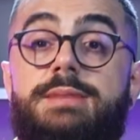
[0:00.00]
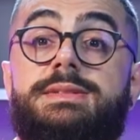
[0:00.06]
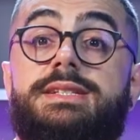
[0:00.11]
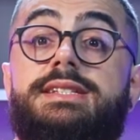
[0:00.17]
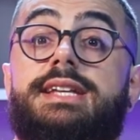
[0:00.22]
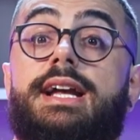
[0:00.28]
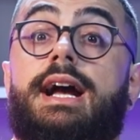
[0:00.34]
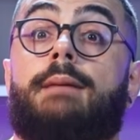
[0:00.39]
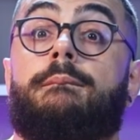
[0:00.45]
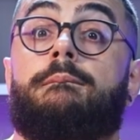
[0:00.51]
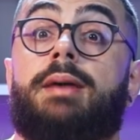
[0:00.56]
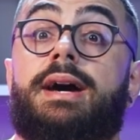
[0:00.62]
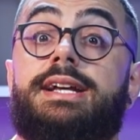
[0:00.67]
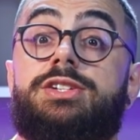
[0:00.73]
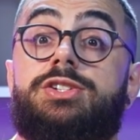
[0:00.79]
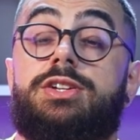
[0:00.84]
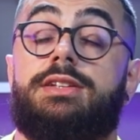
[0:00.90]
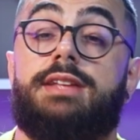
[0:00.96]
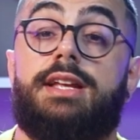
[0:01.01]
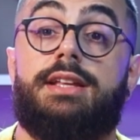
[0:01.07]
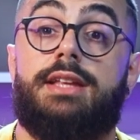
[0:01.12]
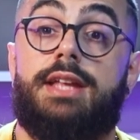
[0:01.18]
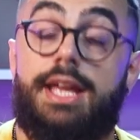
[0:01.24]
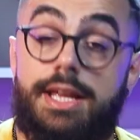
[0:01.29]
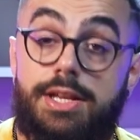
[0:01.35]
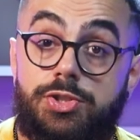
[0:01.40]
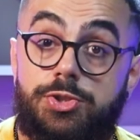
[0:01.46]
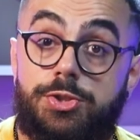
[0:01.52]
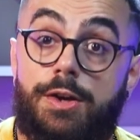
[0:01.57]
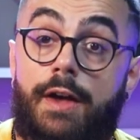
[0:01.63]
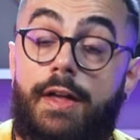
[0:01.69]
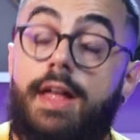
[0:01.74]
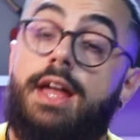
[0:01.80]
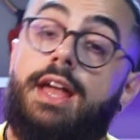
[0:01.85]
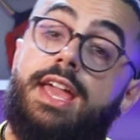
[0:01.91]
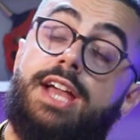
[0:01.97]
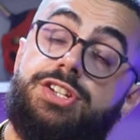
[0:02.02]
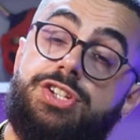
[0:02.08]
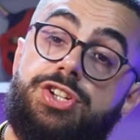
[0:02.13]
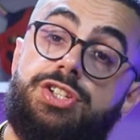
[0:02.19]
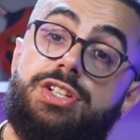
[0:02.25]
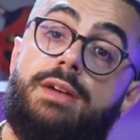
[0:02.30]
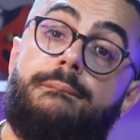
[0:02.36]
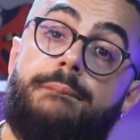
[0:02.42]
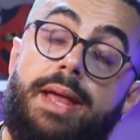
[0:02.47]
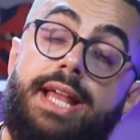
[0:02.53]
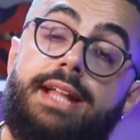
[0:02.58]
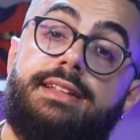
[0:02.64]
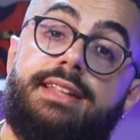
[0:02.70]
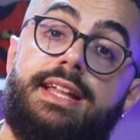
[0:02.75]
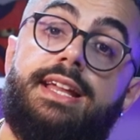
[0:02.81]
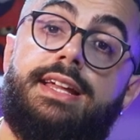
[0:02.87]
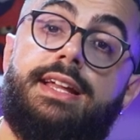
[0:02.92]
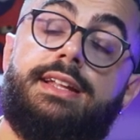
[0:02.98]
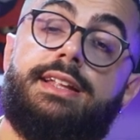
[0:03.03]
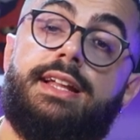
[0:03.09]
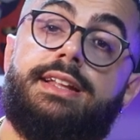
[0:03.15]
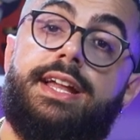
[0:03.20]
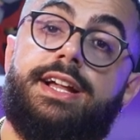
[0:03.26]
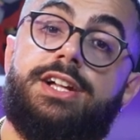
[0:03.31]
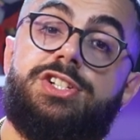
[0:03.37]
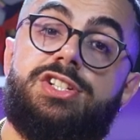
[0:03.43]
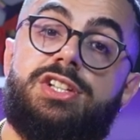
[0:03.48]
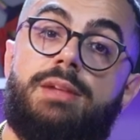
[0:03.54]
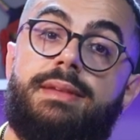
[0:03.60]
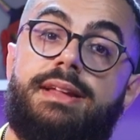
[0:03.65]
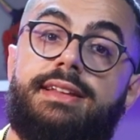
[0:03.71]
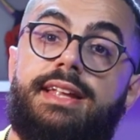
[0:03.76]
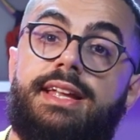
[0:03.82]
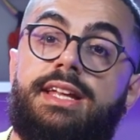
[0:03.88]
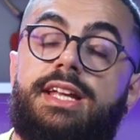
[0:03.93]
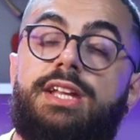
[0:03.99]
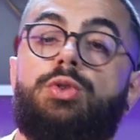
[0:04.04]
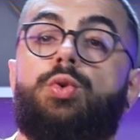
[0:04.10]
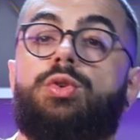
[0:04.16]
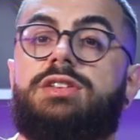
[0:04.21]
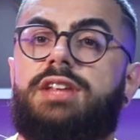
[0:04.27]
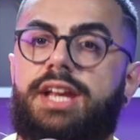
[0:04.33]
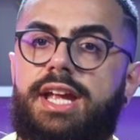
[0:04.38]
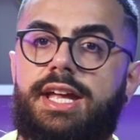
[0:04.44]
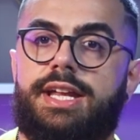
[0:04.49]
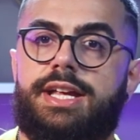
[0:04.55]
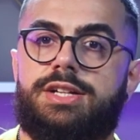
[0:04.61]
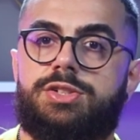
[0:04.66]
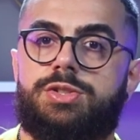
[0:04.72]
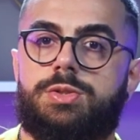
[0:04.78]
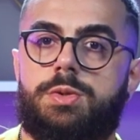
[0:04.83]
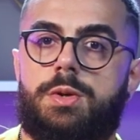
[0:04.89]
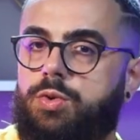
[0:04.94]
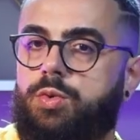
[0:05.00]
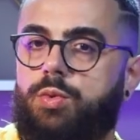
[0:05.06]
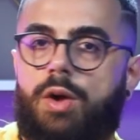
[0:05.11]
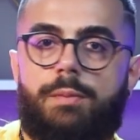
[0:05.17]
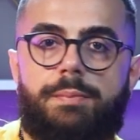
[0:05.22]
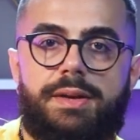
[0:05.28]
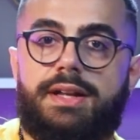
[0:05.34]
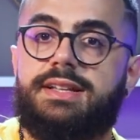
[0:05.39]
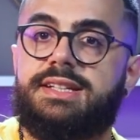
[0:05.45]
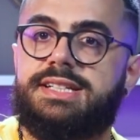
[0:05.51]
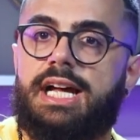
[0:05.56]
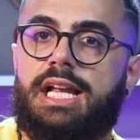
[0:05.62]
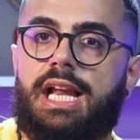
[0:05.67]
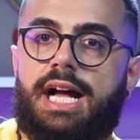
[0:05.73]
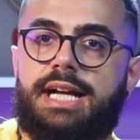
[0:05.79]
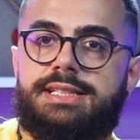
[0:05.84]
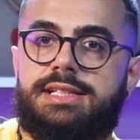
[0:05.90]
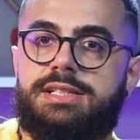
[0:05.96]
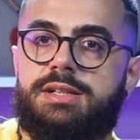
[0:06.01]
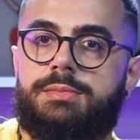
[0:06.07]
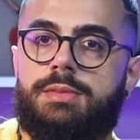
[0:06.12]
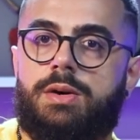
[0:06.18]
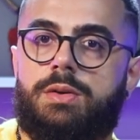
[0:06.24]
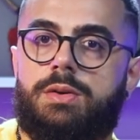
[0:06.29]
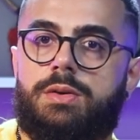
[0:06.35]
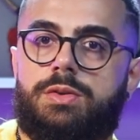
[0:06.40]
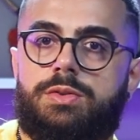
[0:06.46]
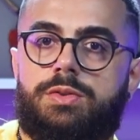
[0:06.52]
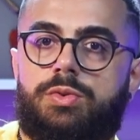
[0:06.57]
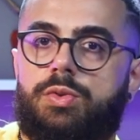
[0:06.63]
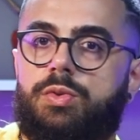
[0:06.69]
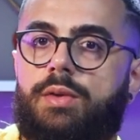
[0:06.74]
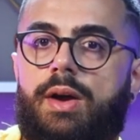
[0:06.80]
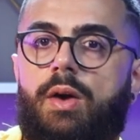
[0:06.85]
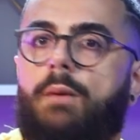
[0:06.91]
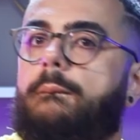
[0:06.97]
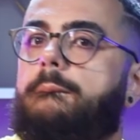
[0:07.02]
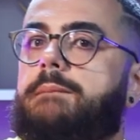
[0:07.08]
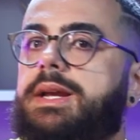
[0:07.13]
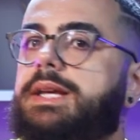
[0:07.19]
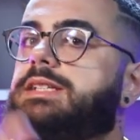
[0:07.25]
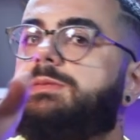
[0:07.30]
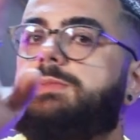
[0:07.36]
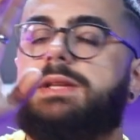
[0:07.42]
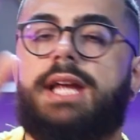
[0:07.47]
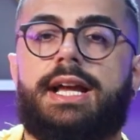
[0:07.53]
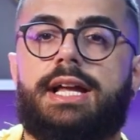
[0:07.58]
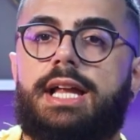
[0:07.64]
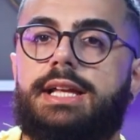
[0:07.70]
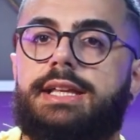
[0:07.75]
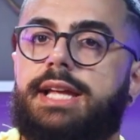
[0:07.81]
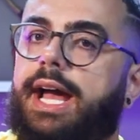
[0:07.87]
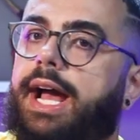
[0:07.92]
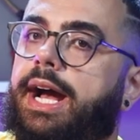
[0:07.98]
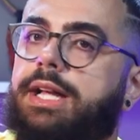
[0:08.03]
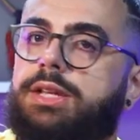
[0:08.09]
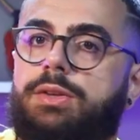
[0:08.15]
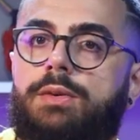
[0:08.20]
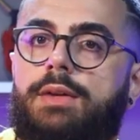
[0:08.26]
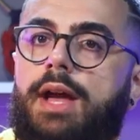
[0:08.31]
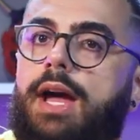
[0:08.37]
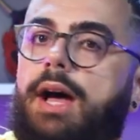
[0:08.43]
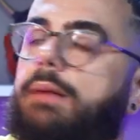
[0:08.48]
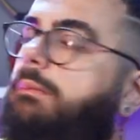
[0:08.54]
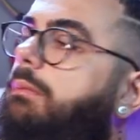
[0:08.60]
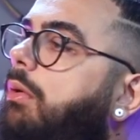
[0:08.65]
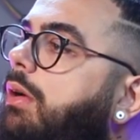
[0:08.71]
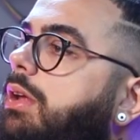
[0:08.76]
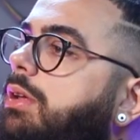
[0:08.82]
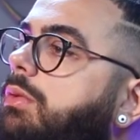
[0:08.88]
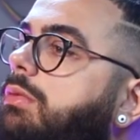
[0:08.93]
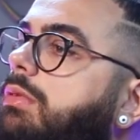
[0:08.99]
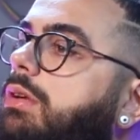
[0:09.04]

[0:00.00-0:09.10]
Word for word: Você precisa ser capaz de entender isso. E a gente também tem que entender que a gente também tem que nutrir isso. Tu não é o pica das galáxias, irmão. Tu não é o príncipe da Inglaterra, tu não é a porra de